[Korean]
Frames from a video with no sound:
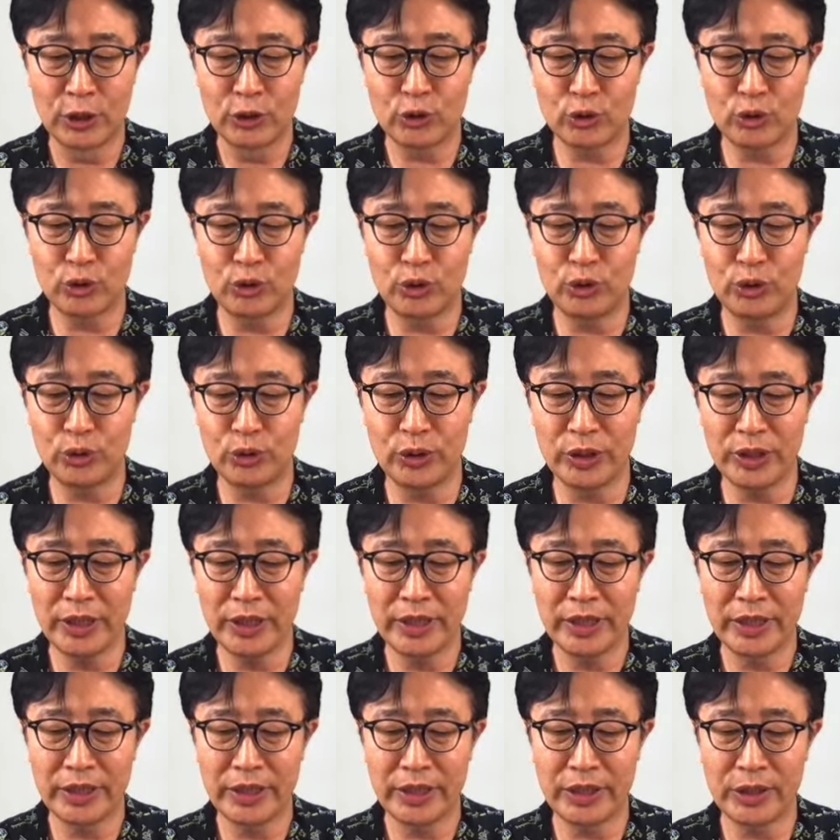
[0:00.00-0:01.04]
줄줄이
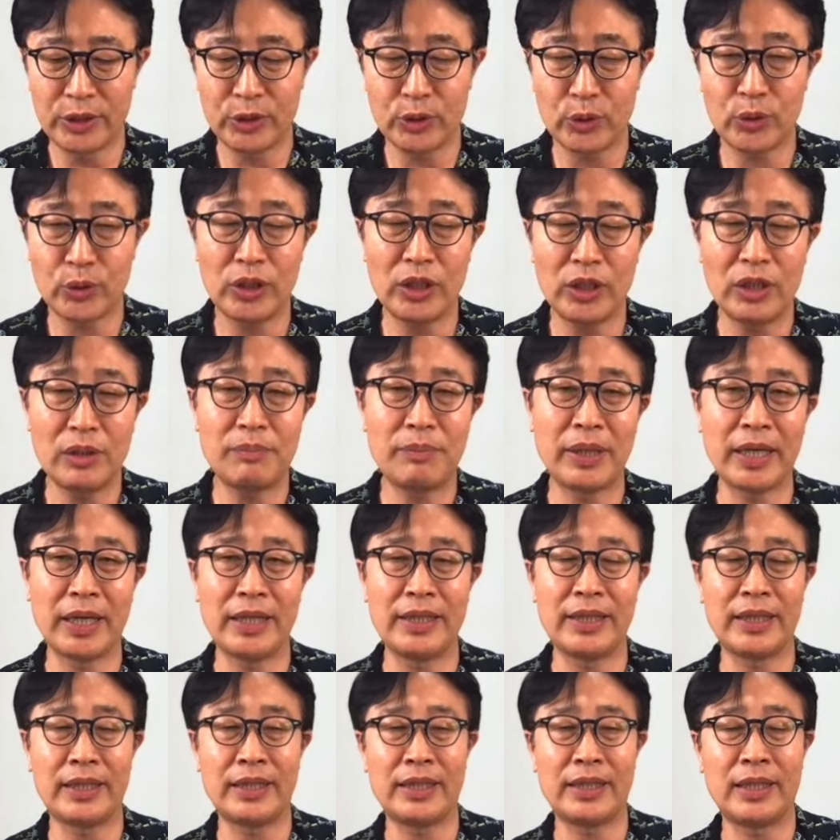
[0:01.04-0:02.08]
기소를
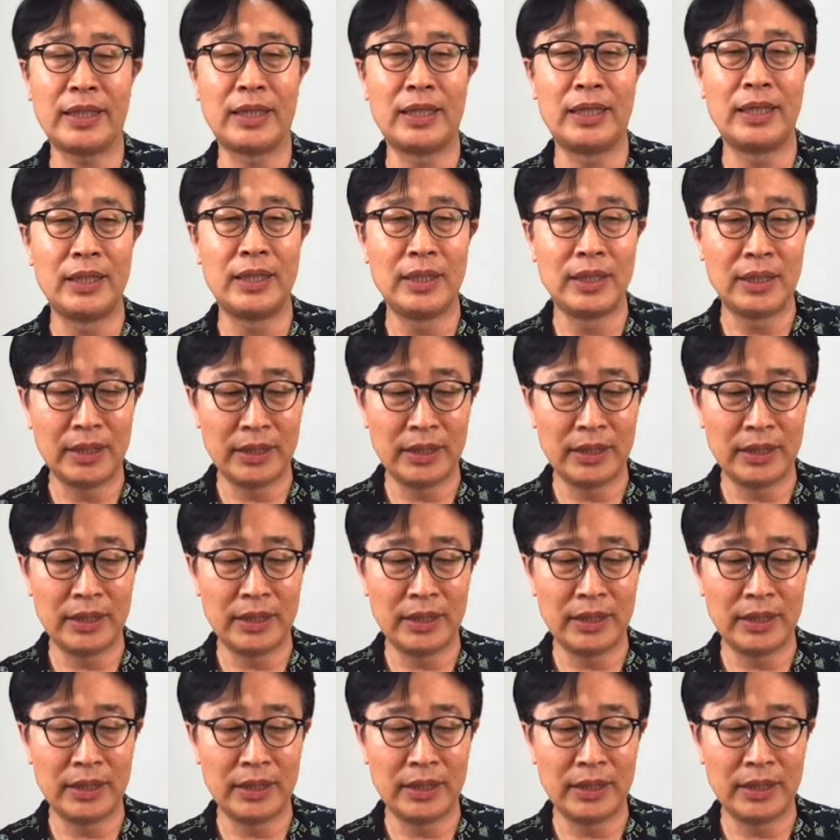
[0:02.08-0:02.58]
받게 됐다,